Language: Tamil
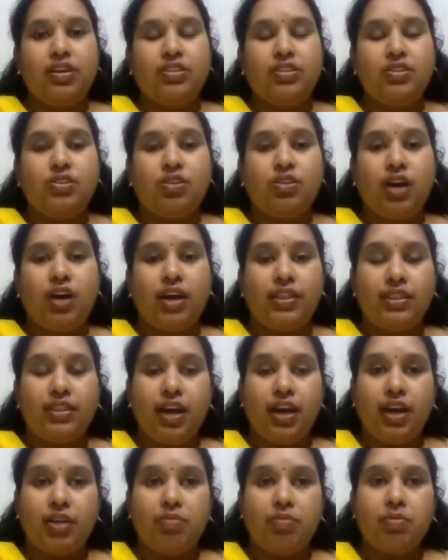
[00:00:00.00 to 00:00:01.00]
ஸோ அந்த
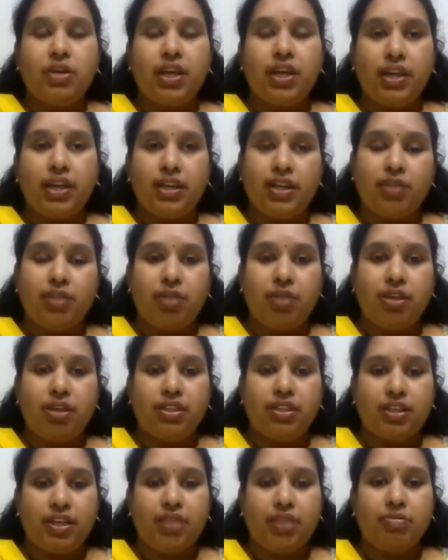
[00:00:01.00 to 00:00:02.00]
அன்பு என்னன்னு
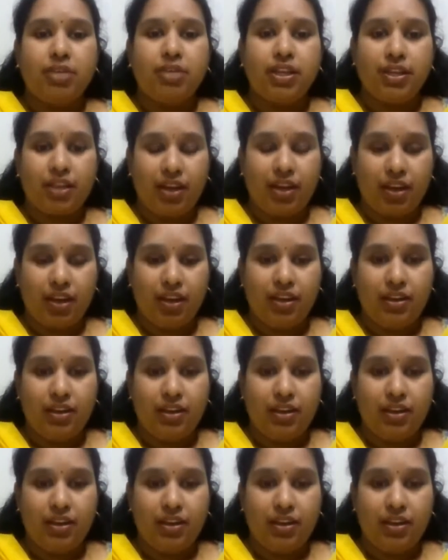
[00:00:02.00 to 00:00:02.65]
பார்த்தீங்க அப்படின்னா